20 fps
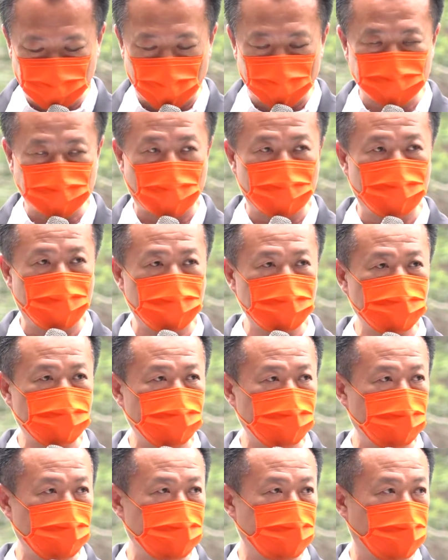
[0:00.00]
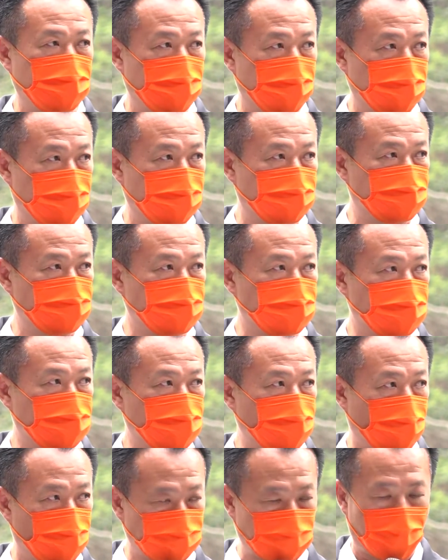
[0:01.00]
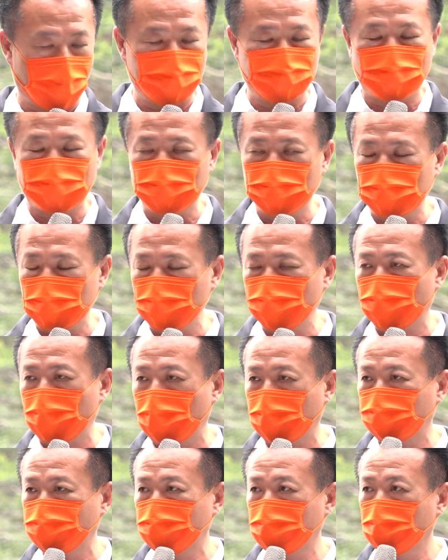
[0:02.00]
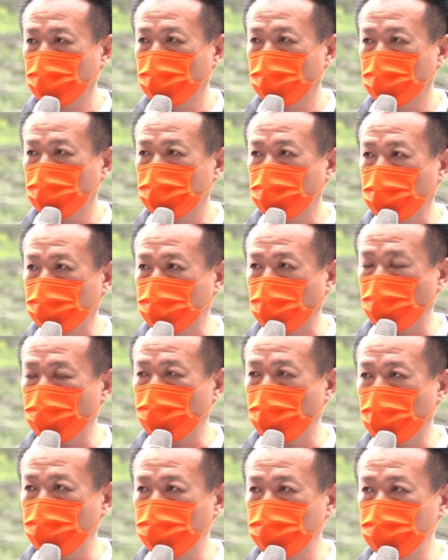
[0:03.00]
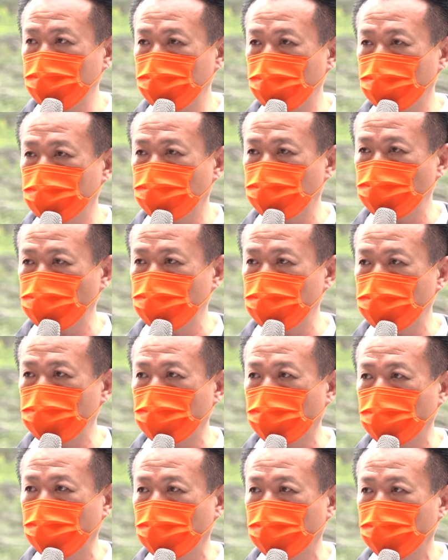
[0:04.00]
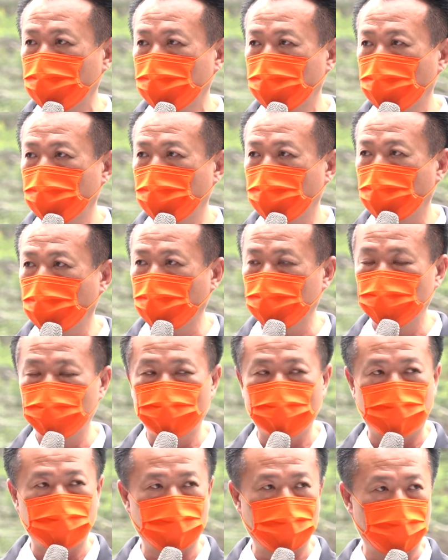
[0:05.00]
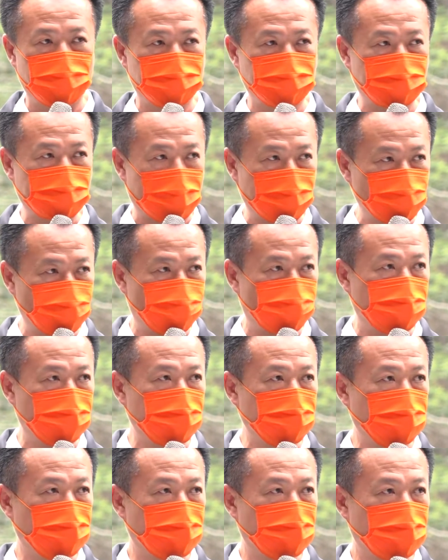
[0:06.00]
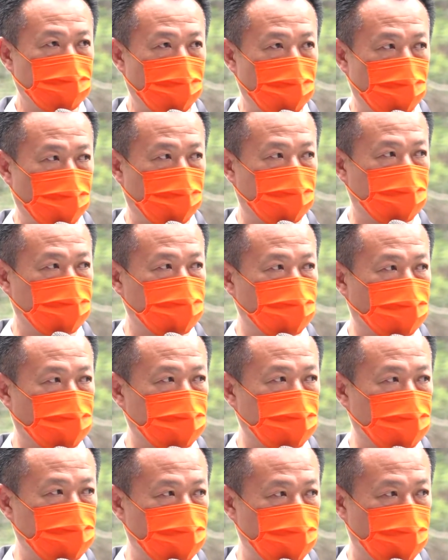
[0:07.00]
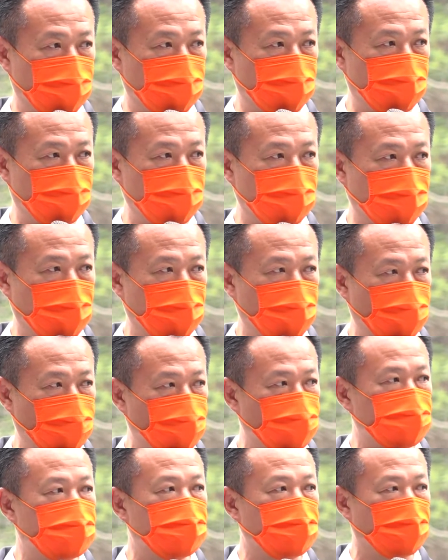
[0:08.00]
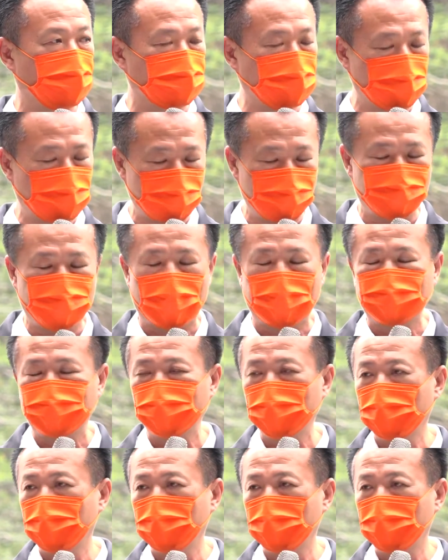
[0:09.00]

想，台湾是一个多台风的地方，那台湾也是一个很多的山区，也有很多的警示跟土石流的地方。